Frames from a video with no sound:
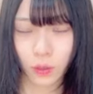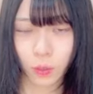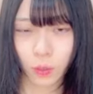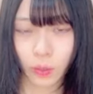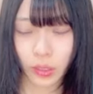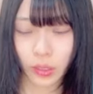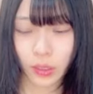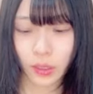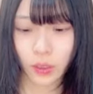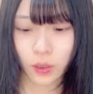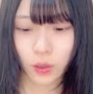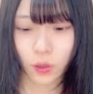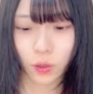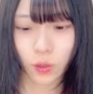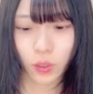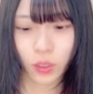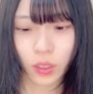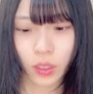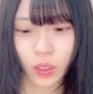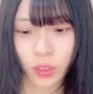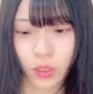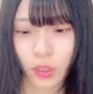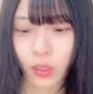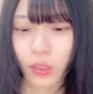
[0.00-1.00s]
マジで得意
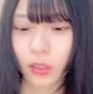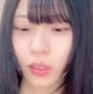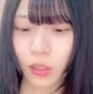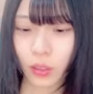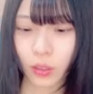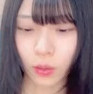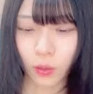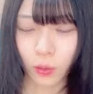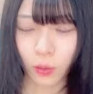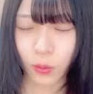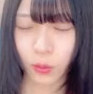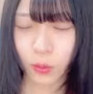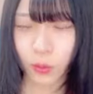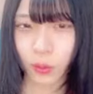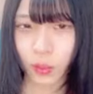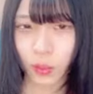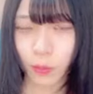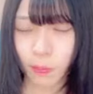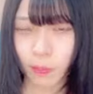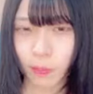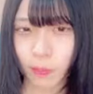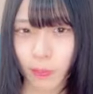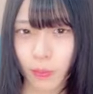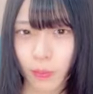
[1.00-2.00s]
だったんだって本当に
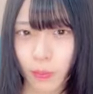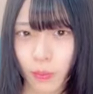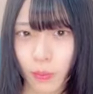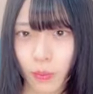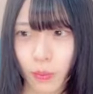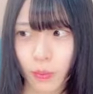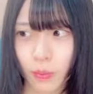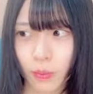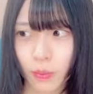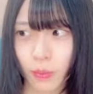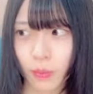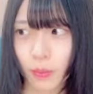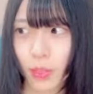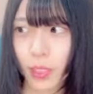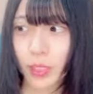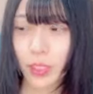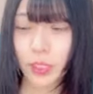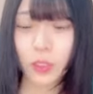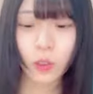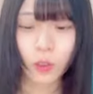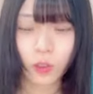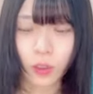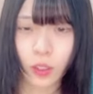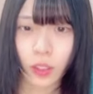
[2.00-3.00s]

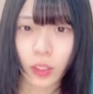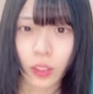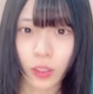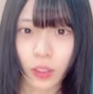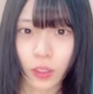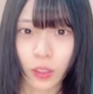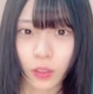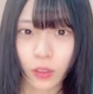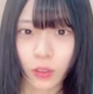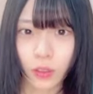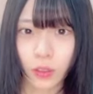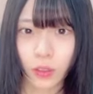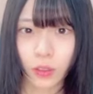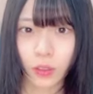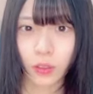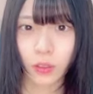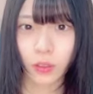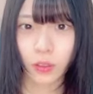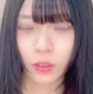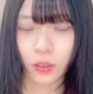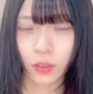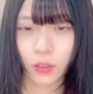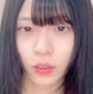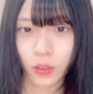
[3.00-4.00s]
マジ得意だったよ
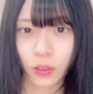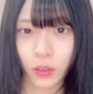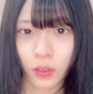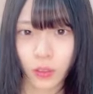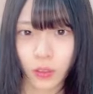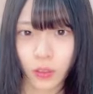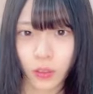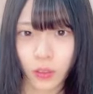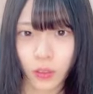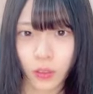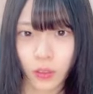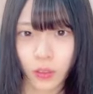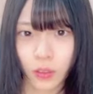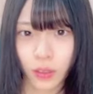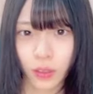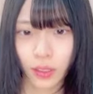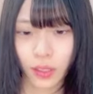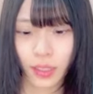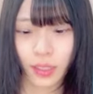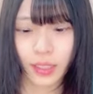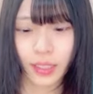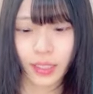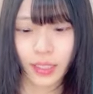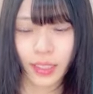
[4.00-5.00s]

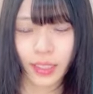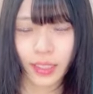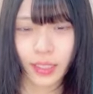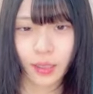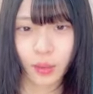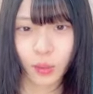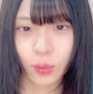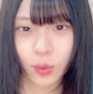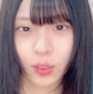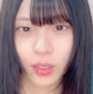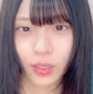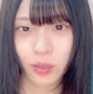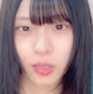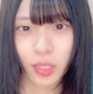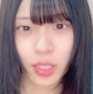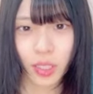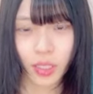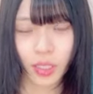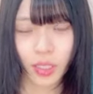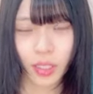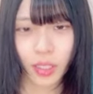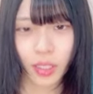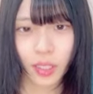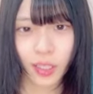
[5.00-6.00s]
コーヒー頼むね
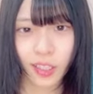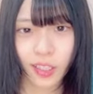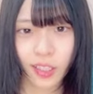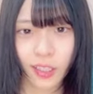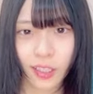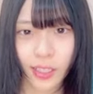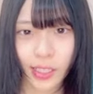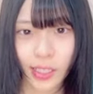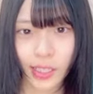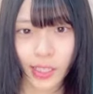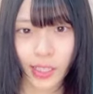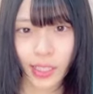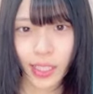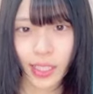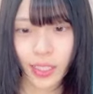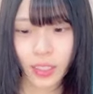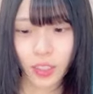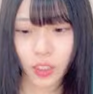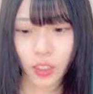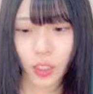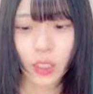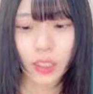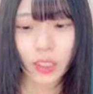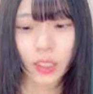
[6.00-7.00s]

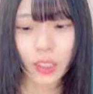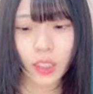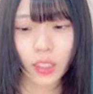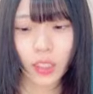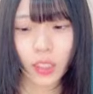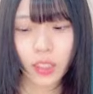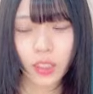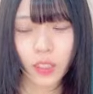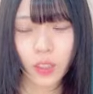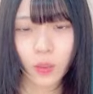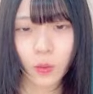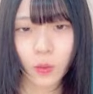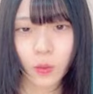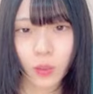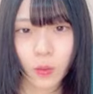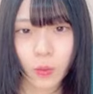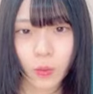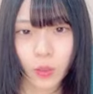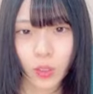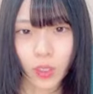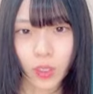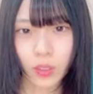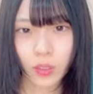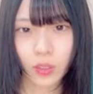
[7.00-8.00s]
リアチュえだってリアチュで
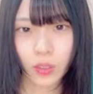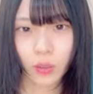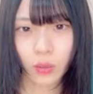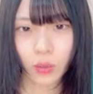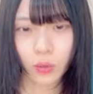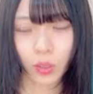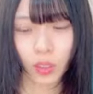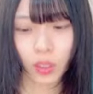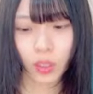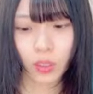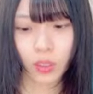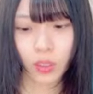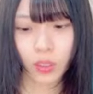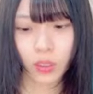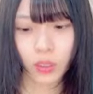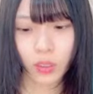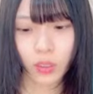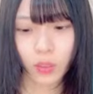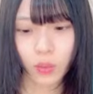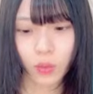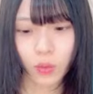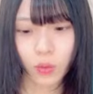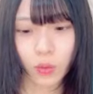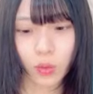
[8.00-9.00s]
もリアチュお出かけし
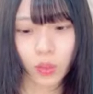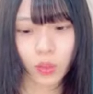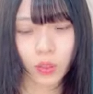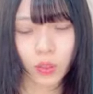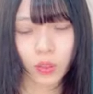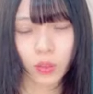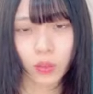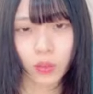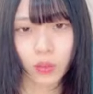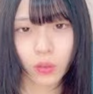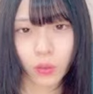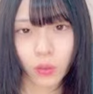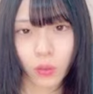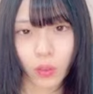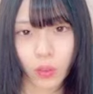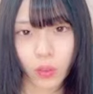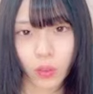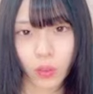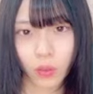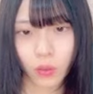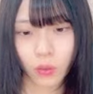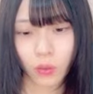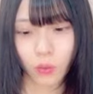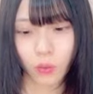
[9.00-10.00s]
てるのかなどうなん
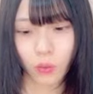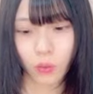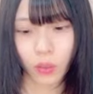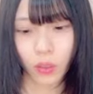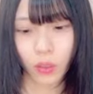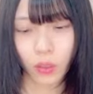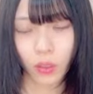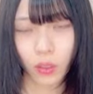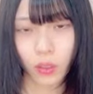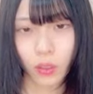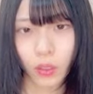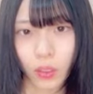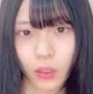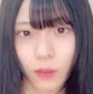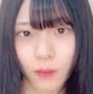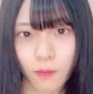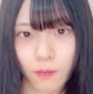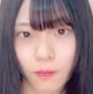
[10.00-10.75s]
だろう分からない